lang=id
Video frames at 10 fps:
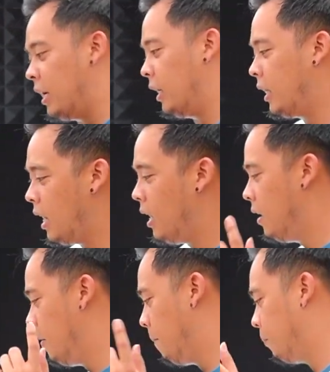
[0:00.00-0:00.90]
sekarang kita
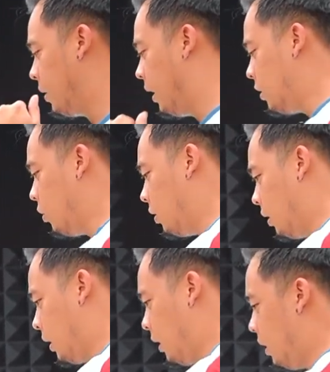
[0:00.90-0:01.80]
lanjut
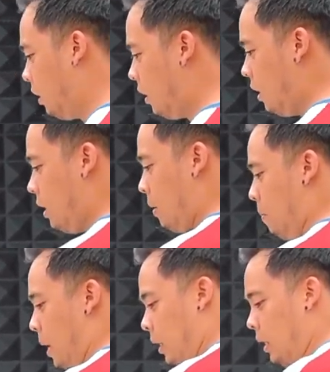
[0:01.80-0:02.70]
ke
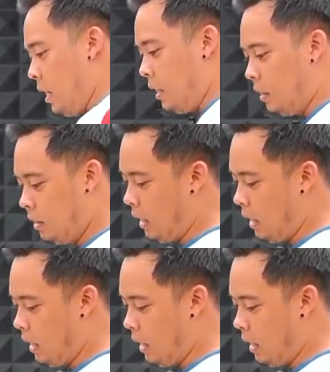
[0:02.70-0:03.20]
bagian